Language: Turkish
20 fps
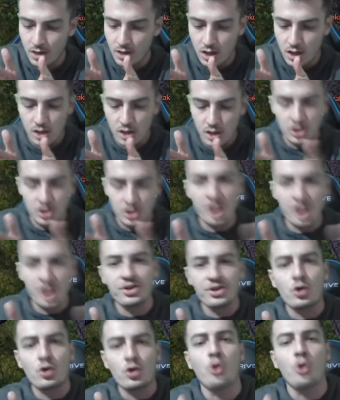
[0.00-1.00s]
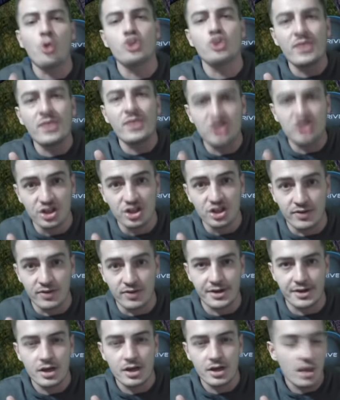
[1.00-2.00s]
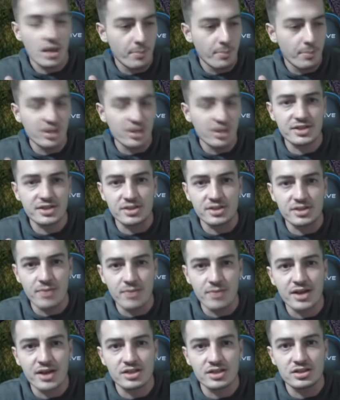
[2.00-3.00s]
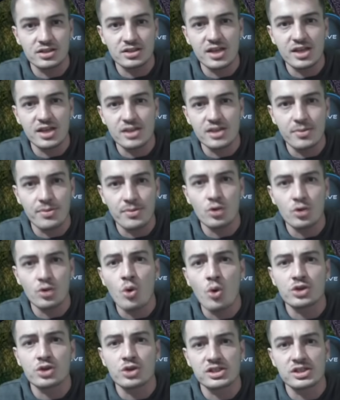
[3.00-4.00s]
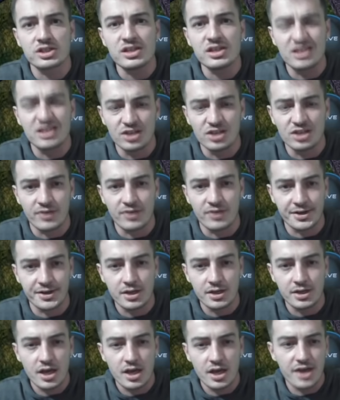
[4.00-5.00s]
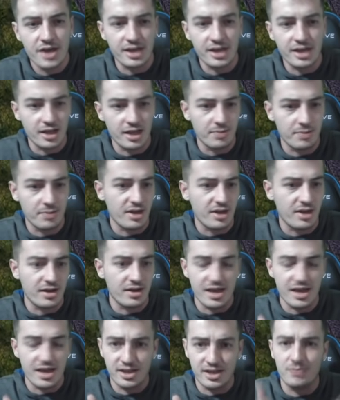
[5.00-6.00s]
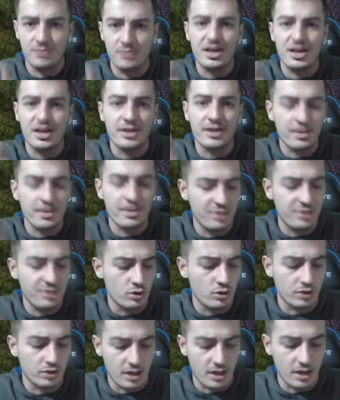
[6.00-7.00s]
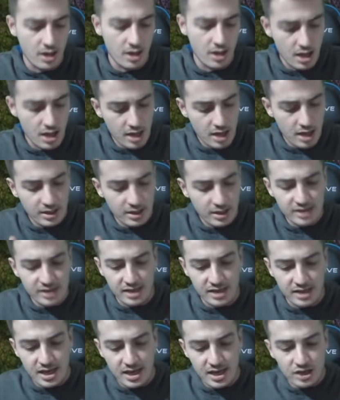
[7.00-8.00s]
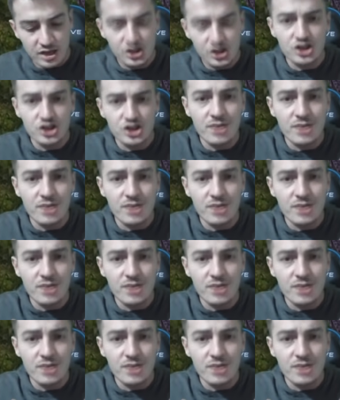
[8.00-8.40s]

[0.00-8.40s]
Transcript: Yanda da kocaman tır var. Balıkesir merkezde TTM'nin ortasında tır var. Heykeller biler, heykeli bilenler bilir orada. Neyse çıkacağım.